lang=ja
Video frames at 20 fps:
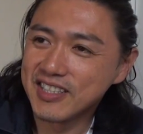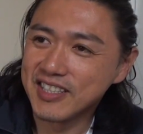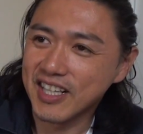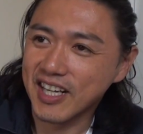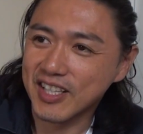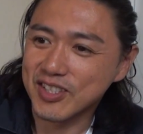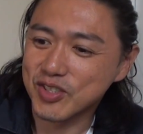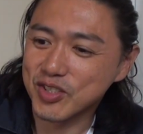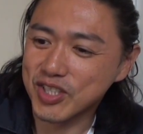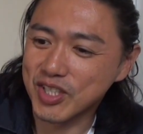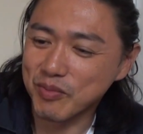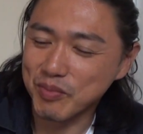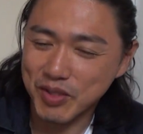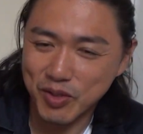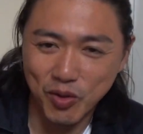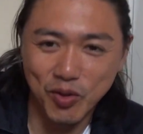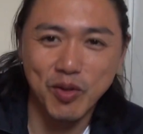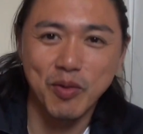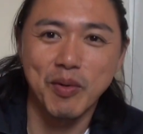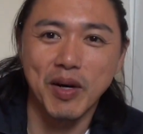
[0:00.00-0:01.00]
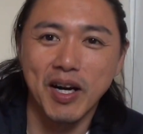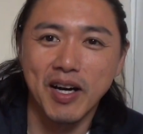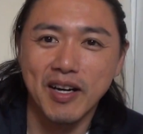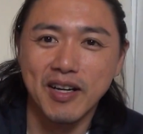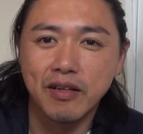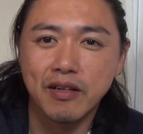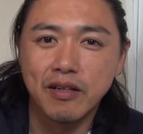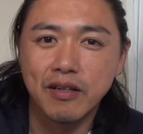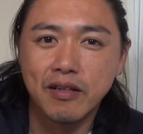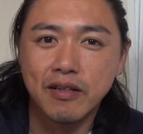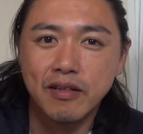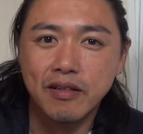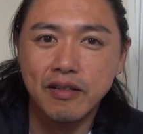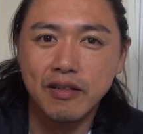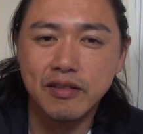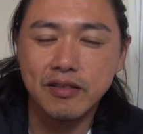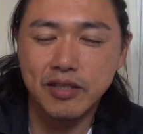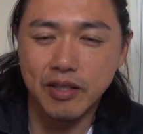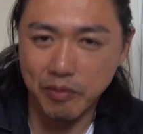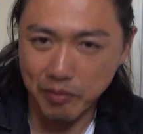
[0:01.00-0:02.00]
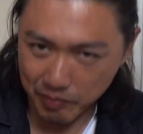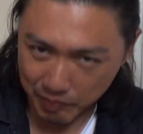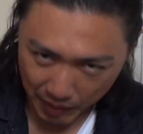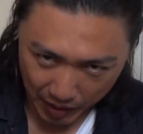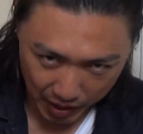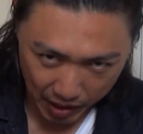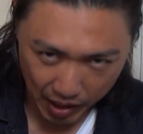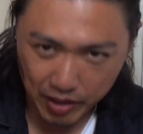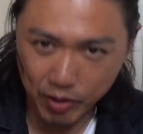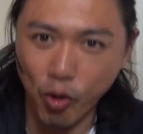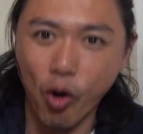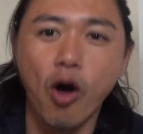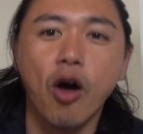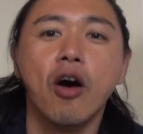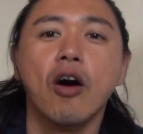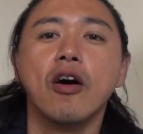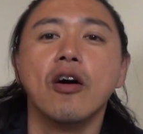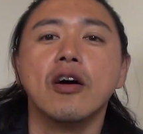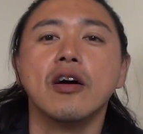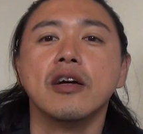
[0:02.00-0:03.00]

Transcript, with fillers: なんか月見といえば月見バーガーと。